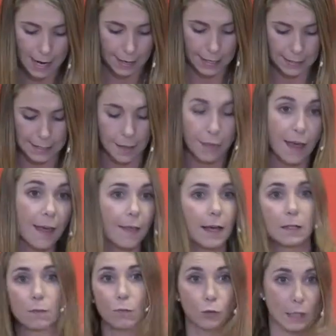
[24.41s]

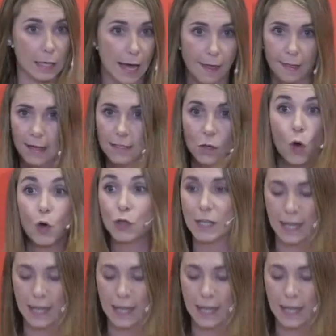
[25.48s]
rechazadas, mutiladas o